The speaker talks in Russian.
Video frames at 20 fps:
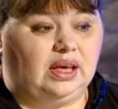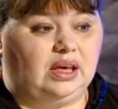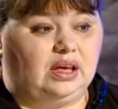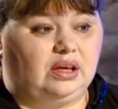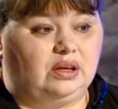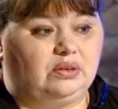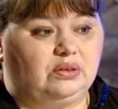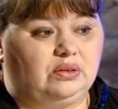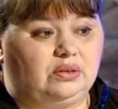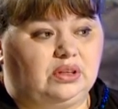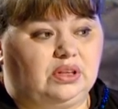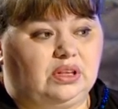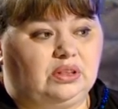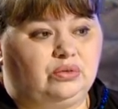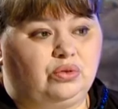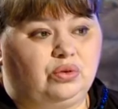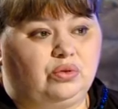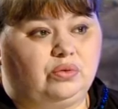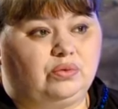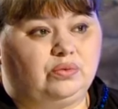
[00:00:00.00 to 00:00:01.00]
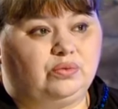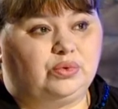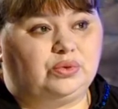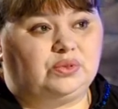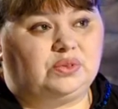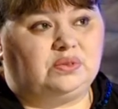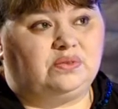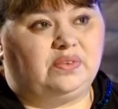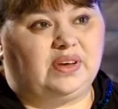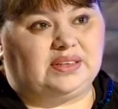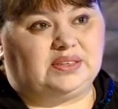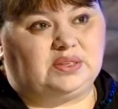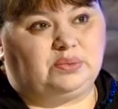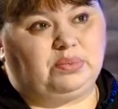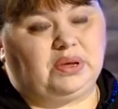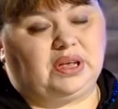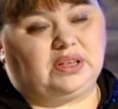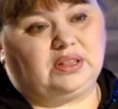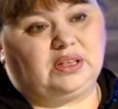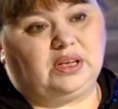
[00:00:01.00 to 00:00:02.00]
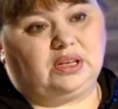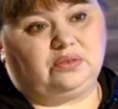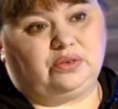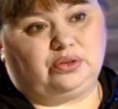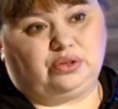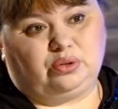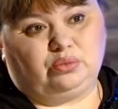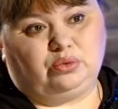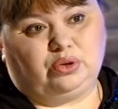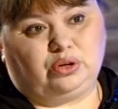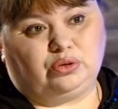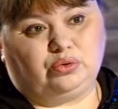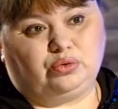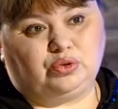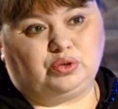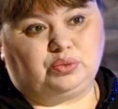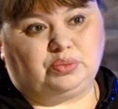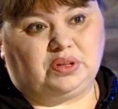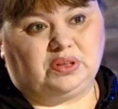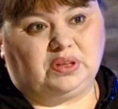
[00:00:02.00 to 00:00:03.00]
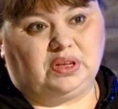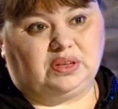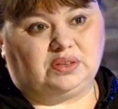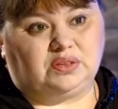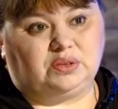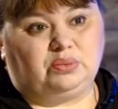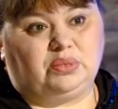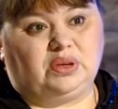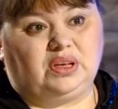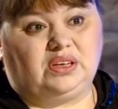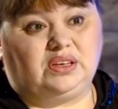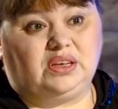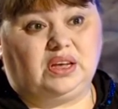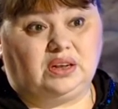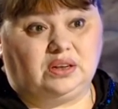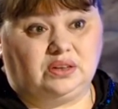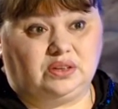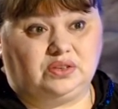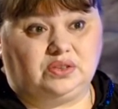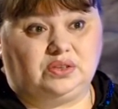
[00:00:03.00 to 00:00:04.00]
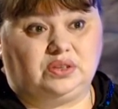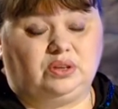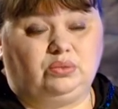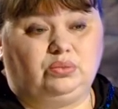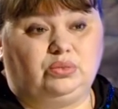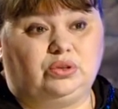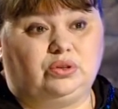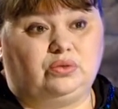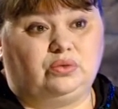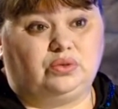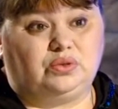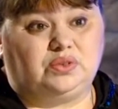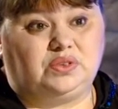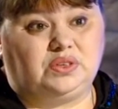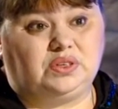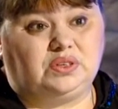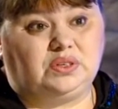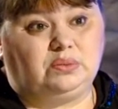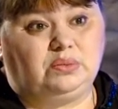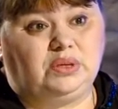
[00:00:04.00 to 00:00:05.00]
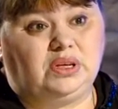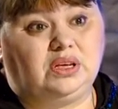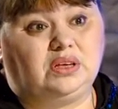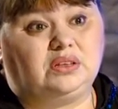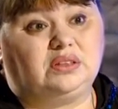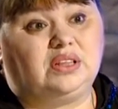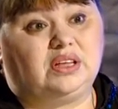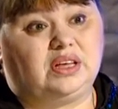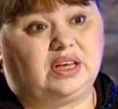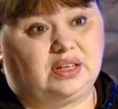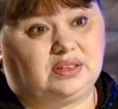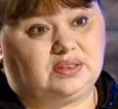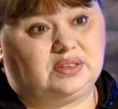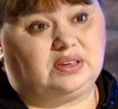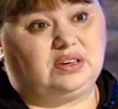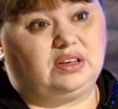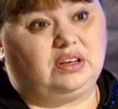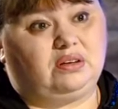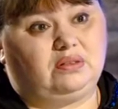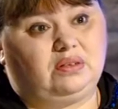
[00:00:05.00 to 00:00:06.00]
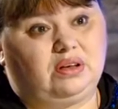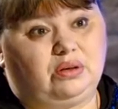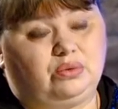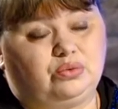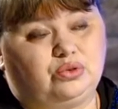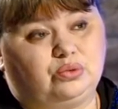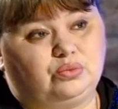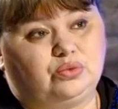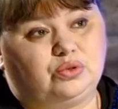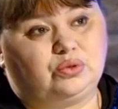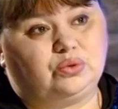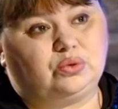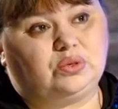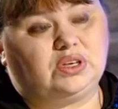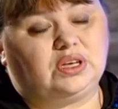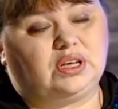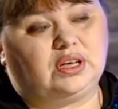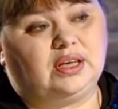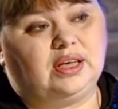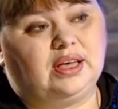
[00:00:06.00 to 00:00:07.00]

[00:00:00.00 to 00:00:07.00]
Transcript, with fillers: Но вот 25 лет в этом году исполняется моя деятельность именно вот с Церковой, детьми, да, да цирковая, в общем, студия.